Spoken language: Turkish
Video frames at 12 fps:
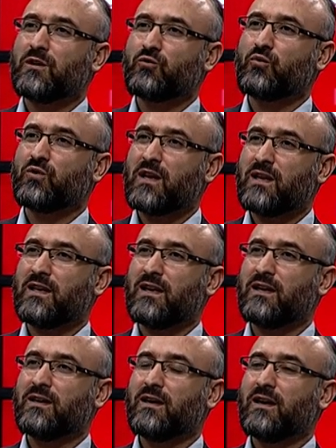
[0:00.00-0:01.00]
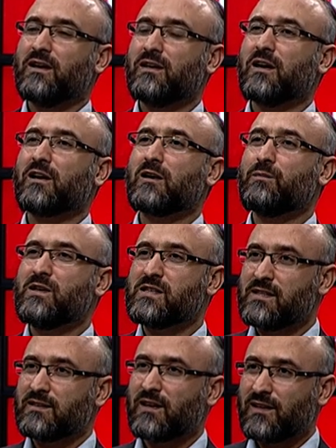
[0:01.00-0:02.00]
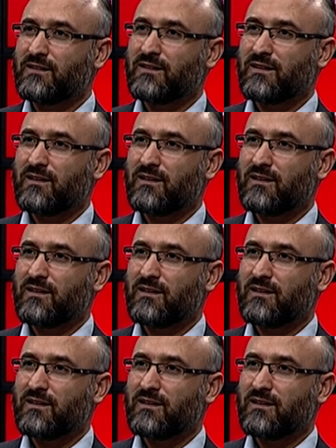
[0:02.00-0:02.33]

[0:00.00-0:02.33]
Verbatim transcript: yed'uneni iley. Ya Rabbi zindan